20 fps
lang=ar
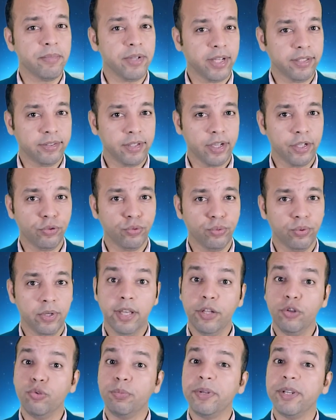بيعتقدوا
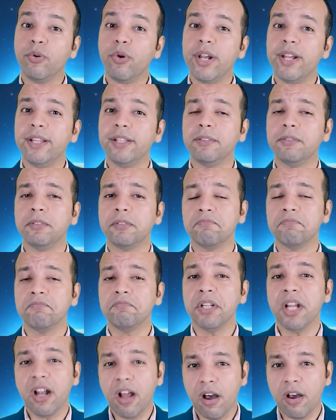انه بيولد
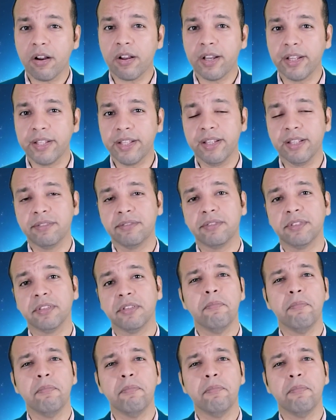من الحركه ديت